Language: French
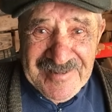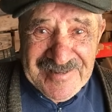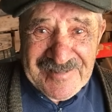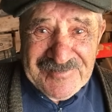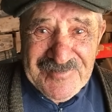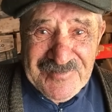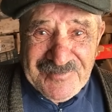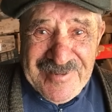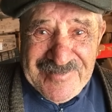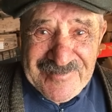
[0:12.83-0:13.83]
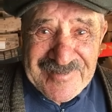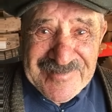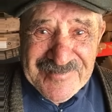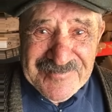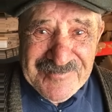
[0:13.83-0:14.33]
Il y en a toujours des
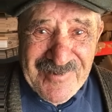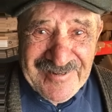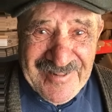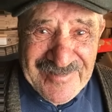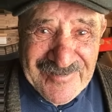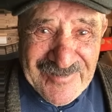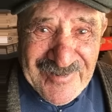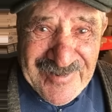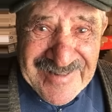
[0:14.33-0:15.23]
occasions pour boire la gnôle.